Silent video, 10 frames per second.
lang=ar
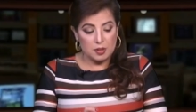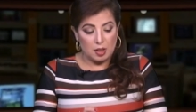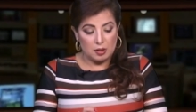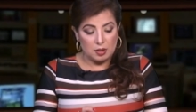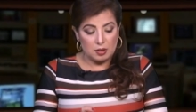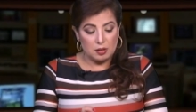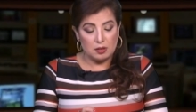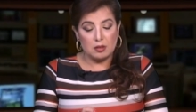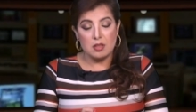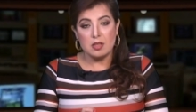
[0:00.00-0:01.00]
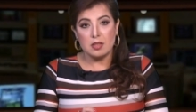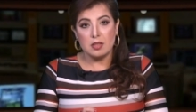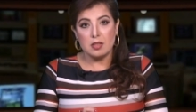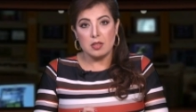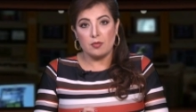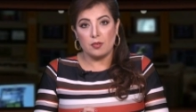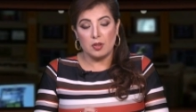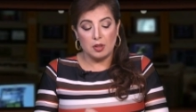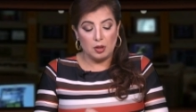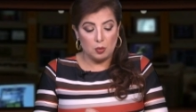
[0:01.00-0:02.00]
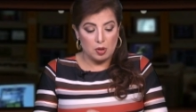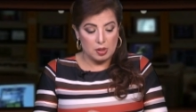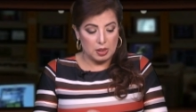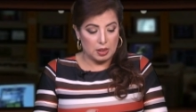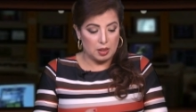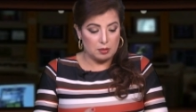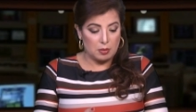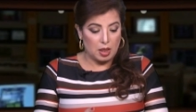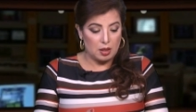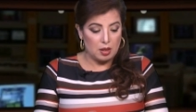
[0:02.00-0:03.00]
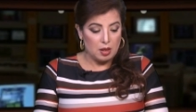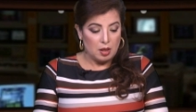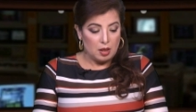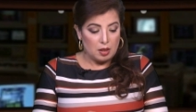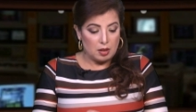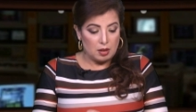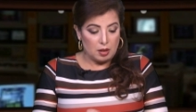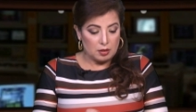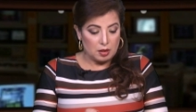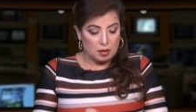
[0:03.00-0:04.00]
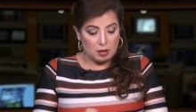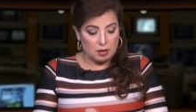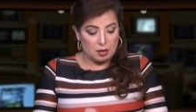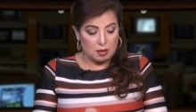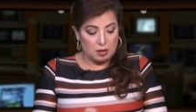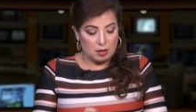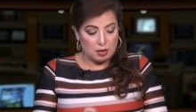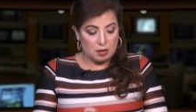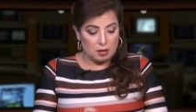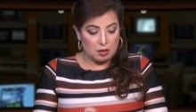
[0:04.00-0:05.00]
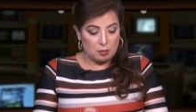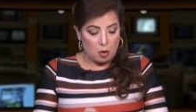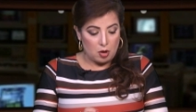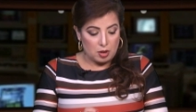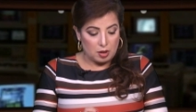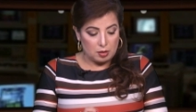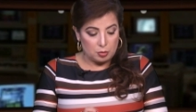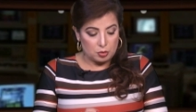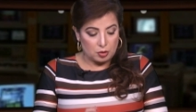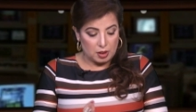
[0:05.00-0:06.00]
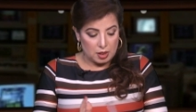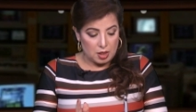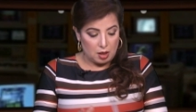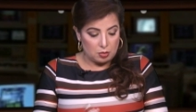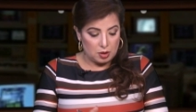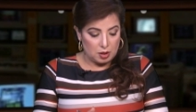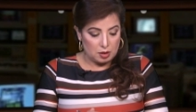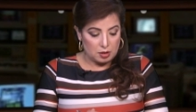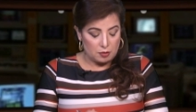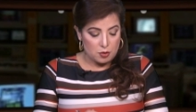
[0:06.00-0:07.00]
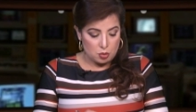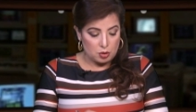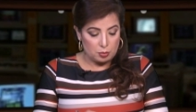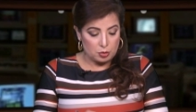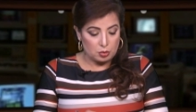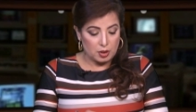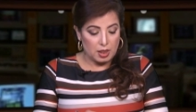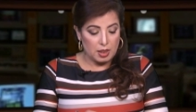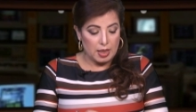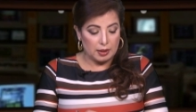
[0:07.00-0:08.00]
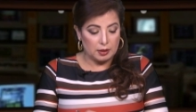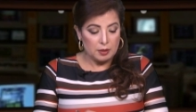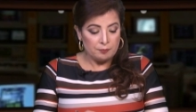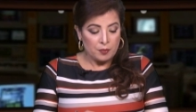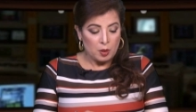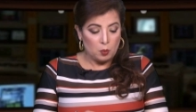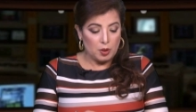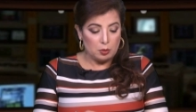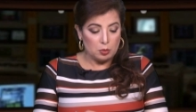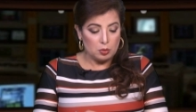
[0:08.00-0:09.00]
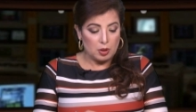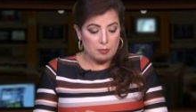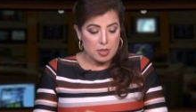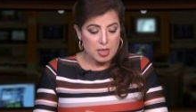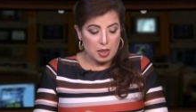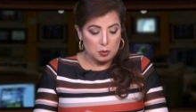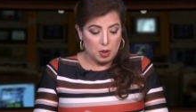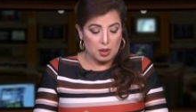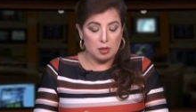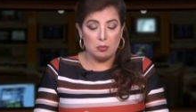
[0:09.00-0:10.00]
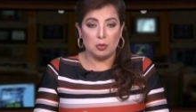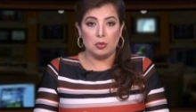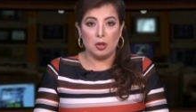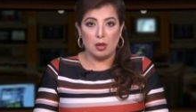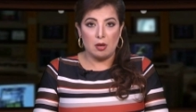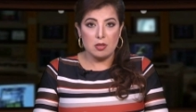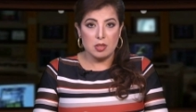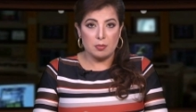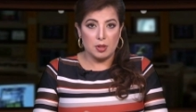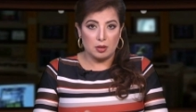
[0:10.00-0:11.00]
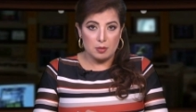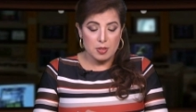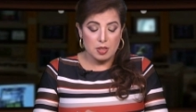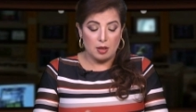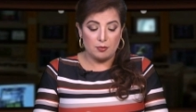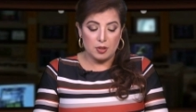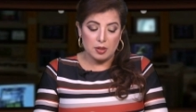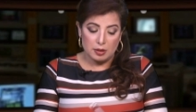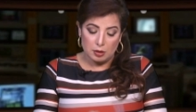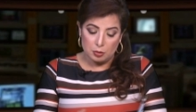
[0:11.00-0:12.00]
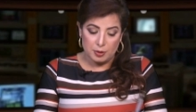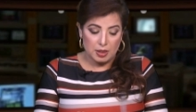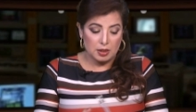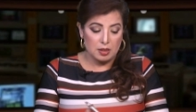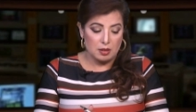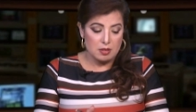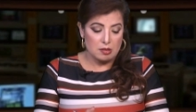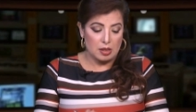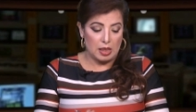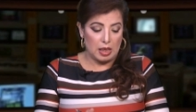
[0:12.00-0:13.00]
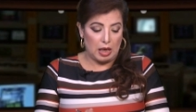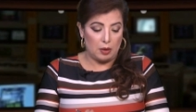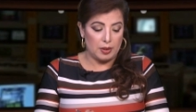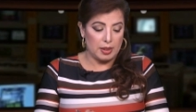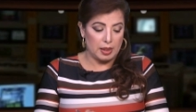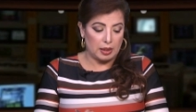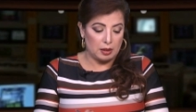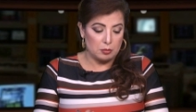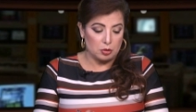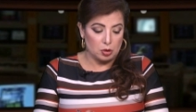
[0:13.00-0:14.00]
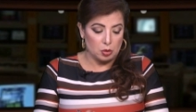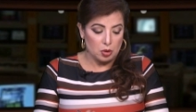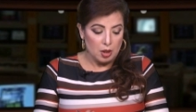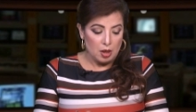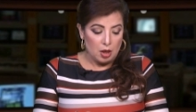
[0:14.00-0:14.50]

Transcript: في تعليق للرئيس السيسي في الحوار اللي كان مع آه، احدى المواقع البرتغاليه او التلفزيون البرتغالي يعني وانه لما سالوه عن الموضوع الخاص بنقيب الصحفيين لانه بالتاكيد اثار قلق حوالين العالم كله